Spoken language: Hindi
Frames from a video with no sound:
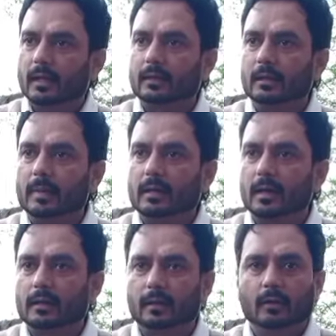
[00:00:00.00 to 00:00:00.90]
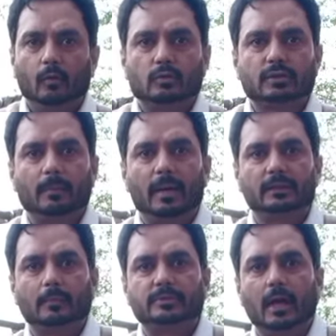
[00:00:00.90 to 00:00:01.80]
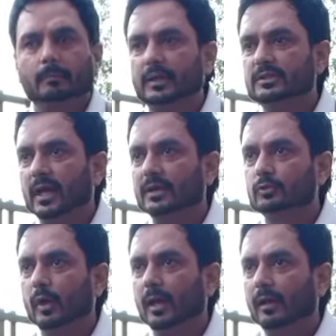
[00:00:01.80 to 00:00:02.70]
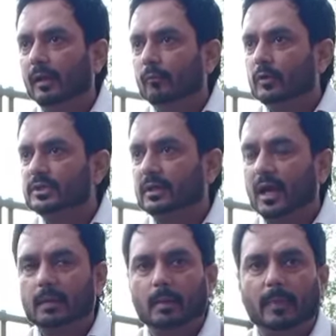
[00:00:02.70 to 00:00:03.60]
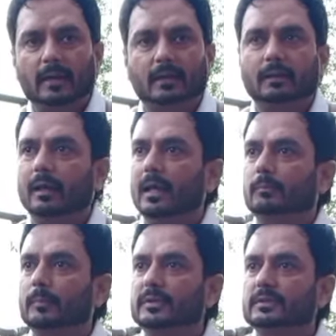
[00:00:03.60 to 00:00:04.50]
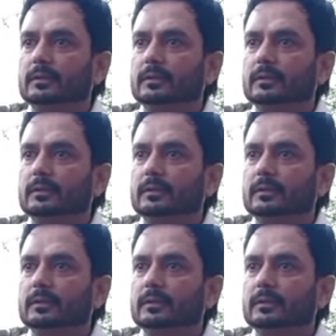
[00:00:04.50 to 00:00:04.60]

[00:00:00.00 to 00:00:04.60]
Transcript: कारगिल में खाकर उसके बाद आप शाम की चाय जो है वो शिकारे में बैठकर डल लेक में पी